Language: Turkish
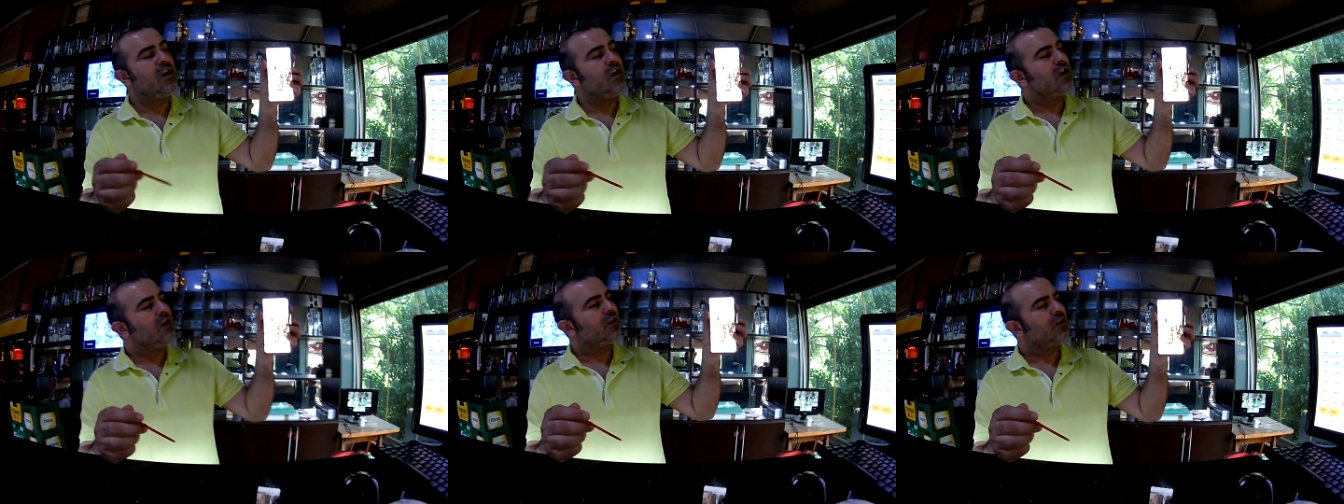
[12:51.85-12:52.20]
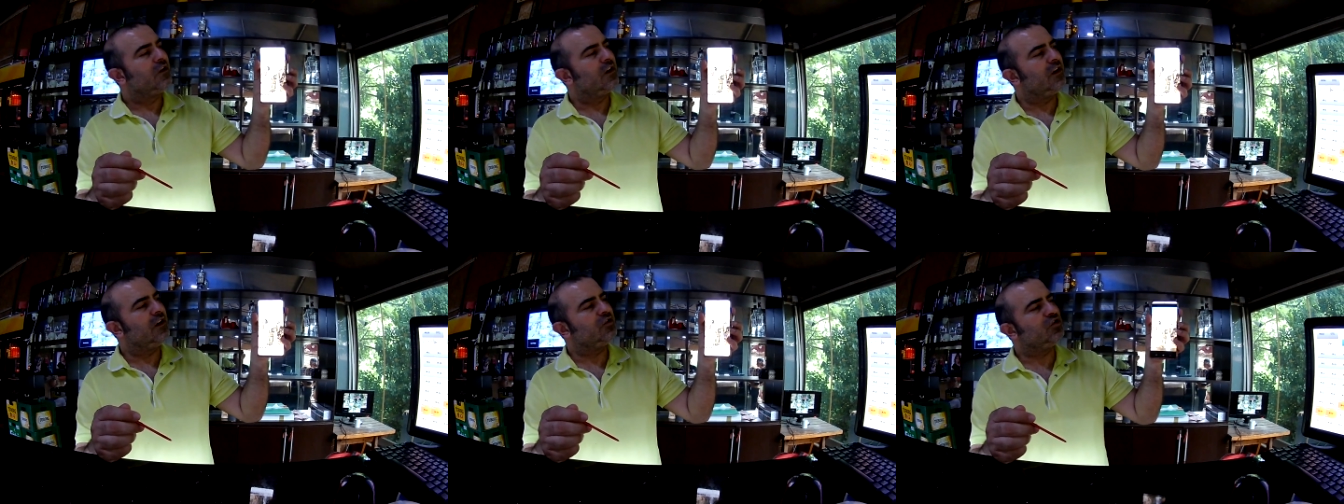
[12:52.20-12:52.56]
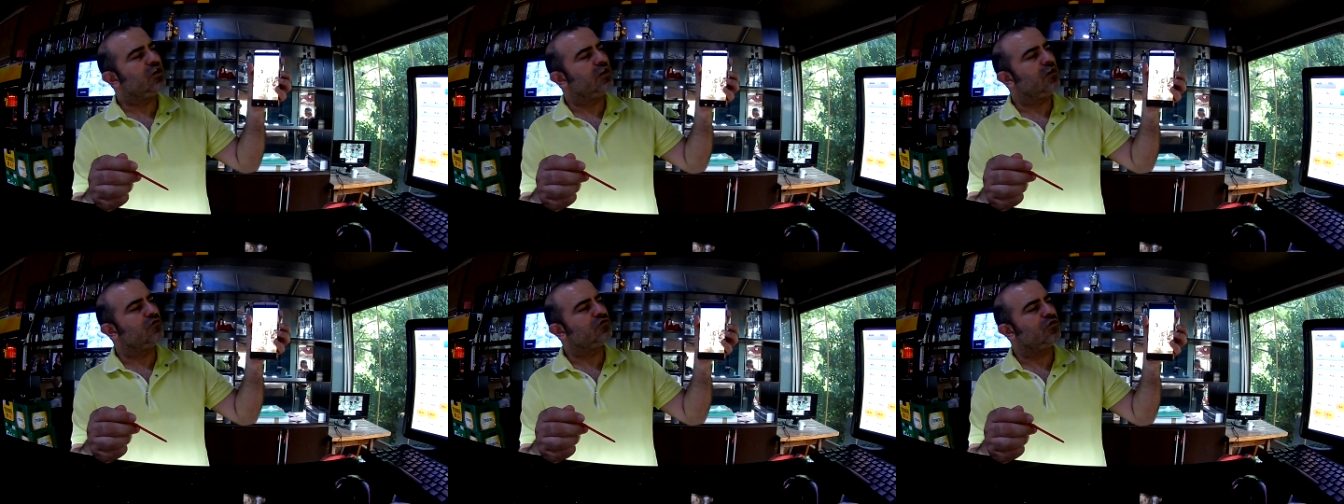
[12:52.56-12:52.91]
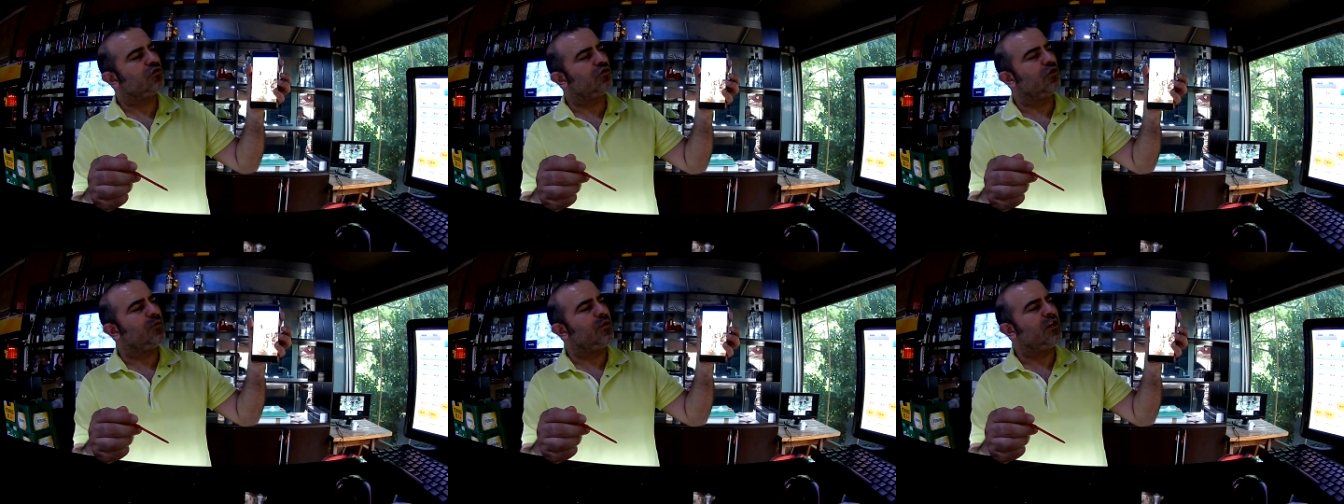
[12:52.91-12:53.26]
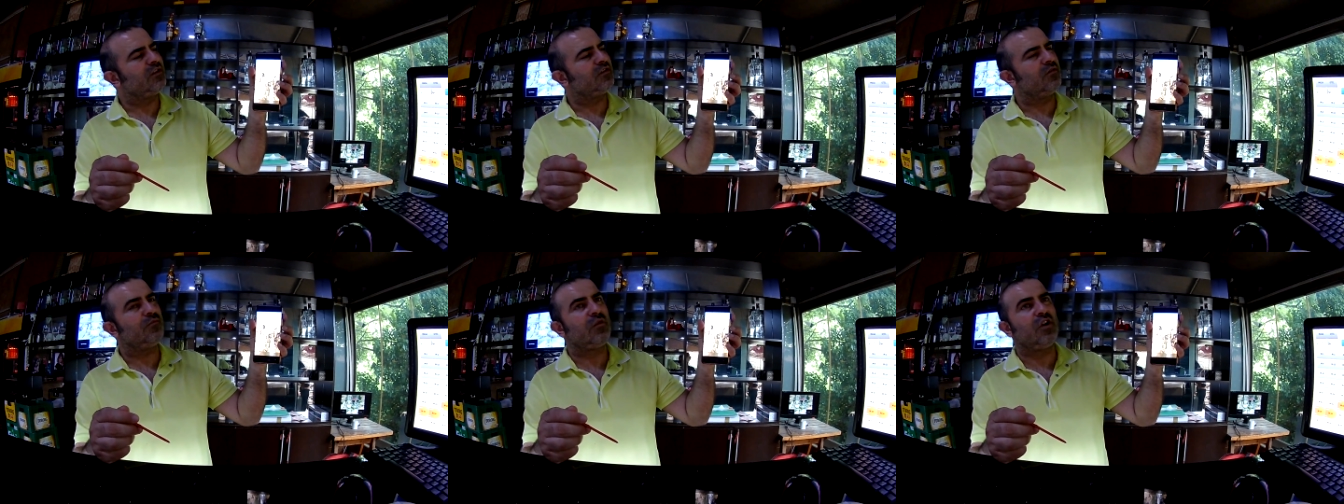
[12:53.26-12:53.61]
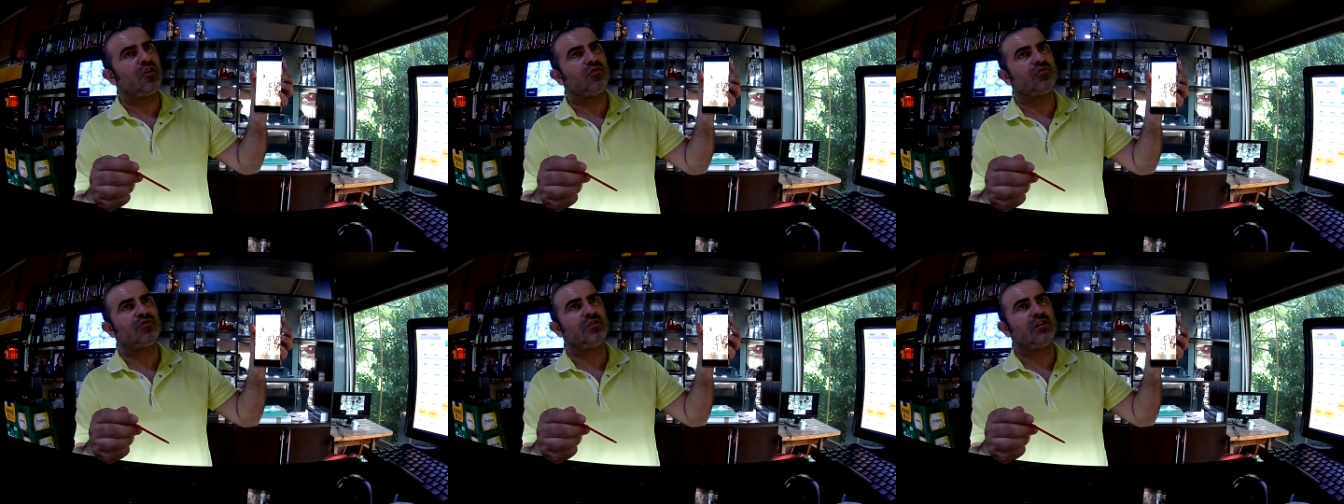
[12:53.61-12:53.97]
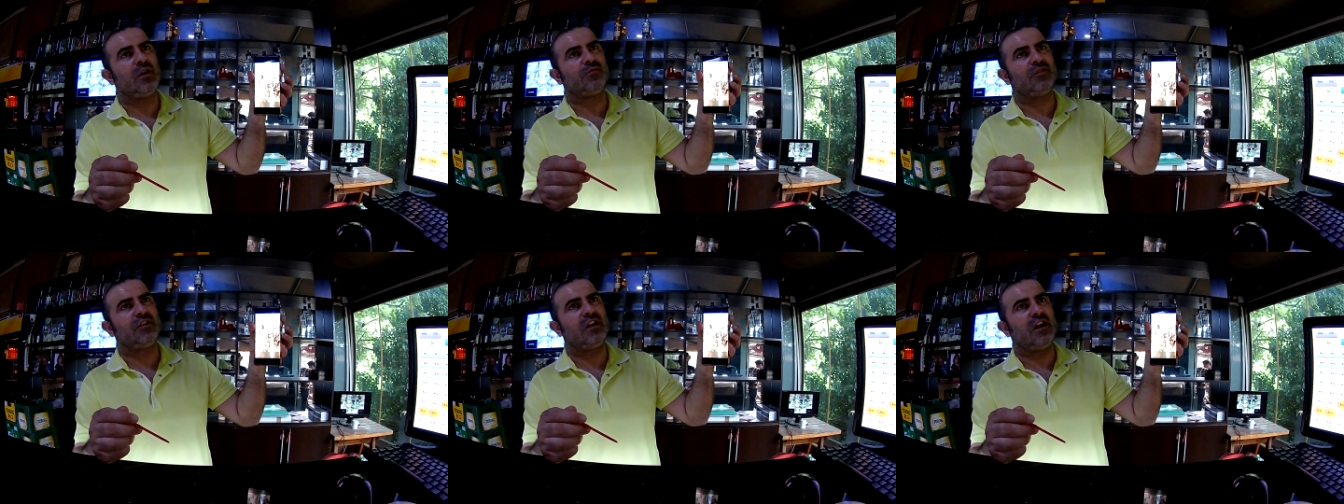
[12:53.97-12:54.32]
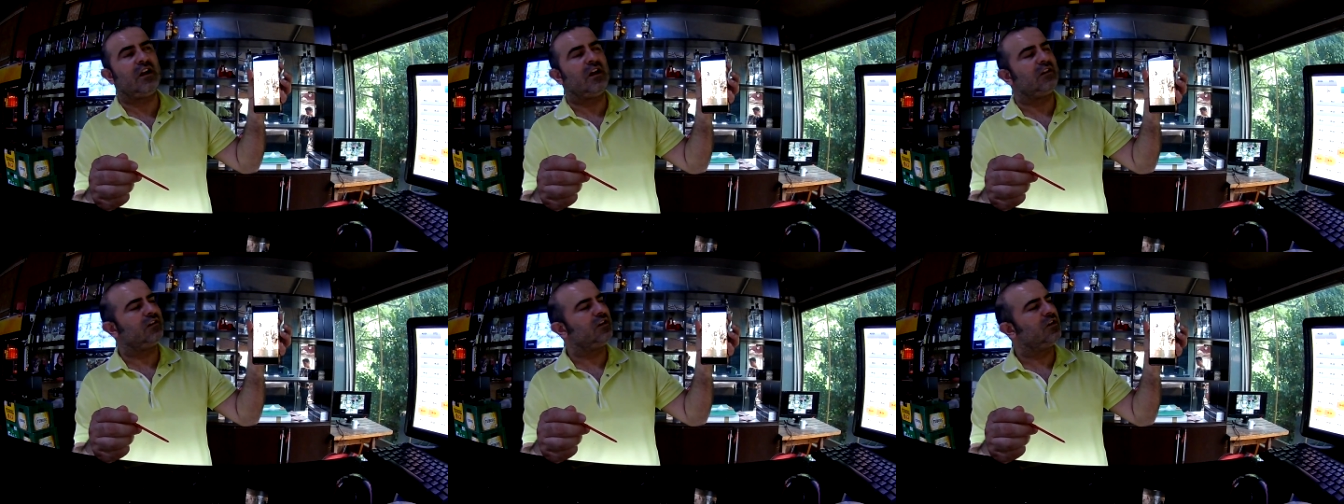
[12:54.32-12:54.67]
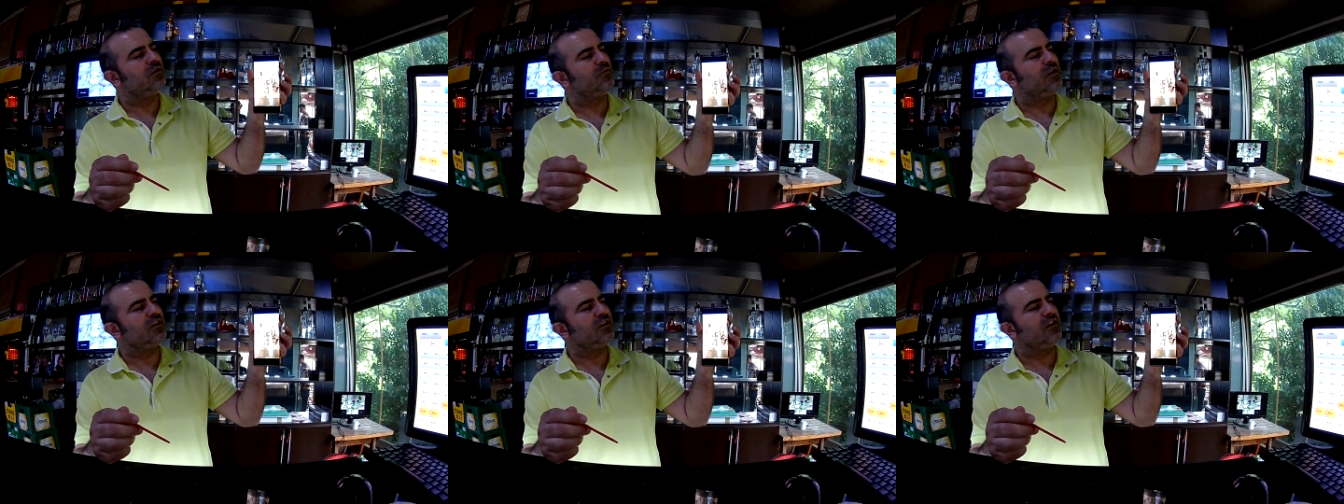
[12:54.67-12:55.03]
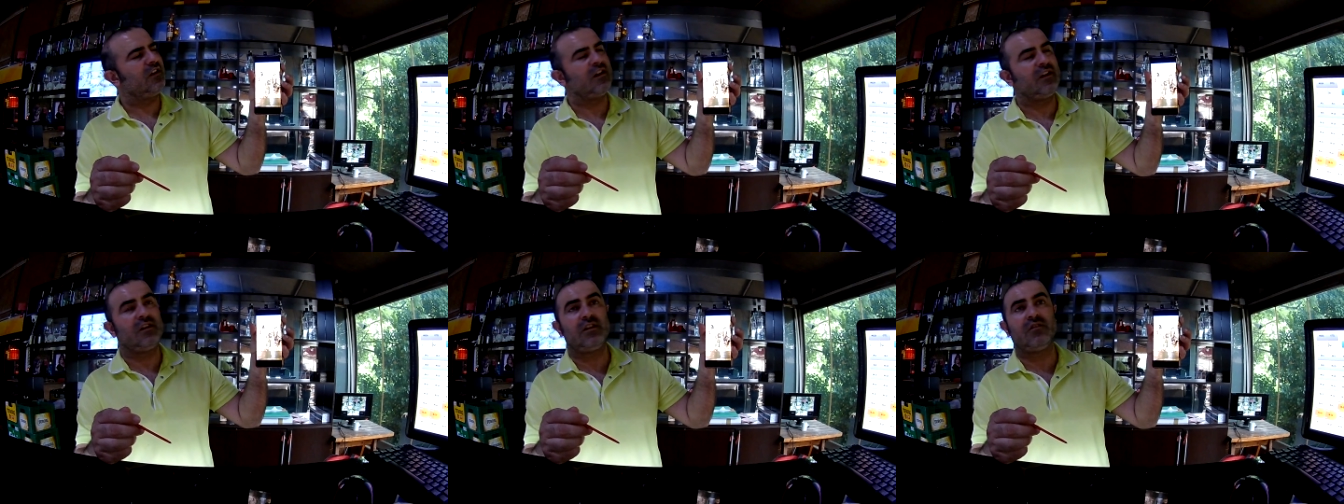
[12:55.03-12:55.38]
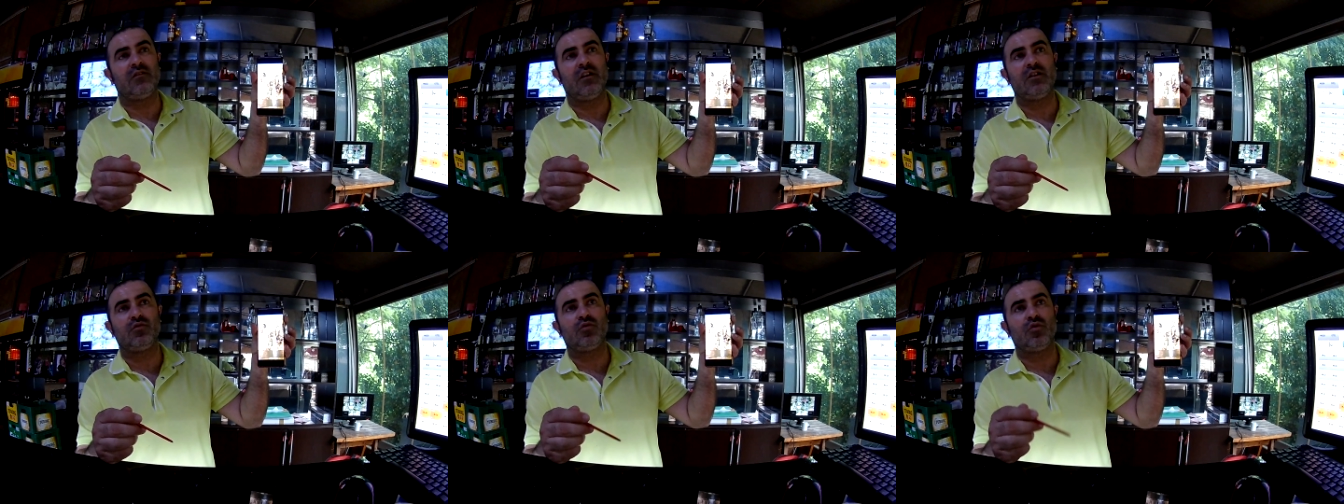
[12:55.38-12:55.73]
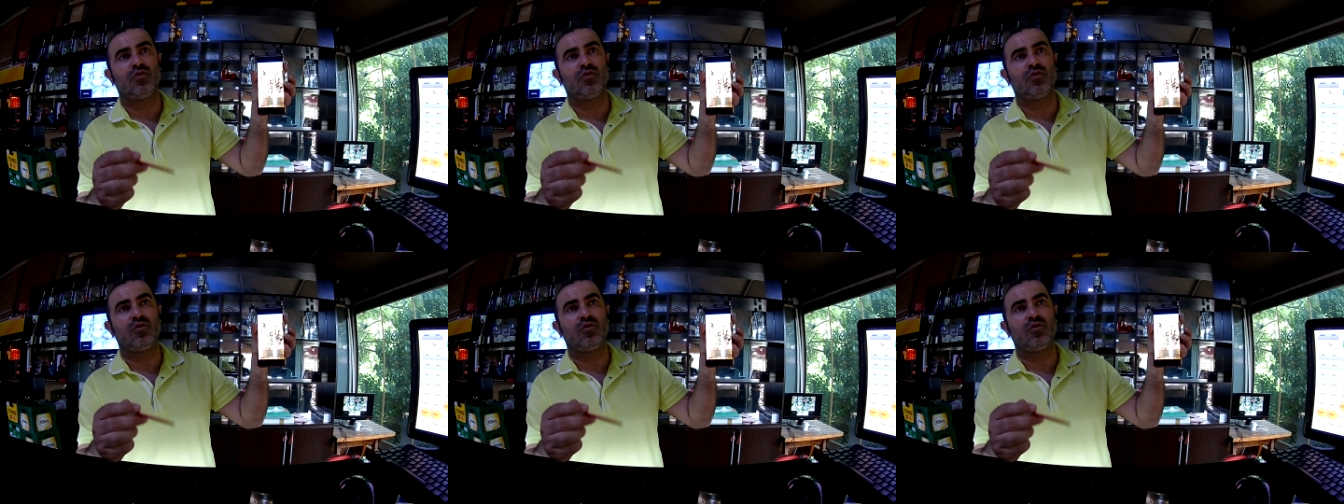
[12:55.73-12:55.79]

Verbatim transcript: Hı hı. Kraliçenin havuzu Kleopatra'nın banyosunu yaptığı yer 6-7 metre derinliği var.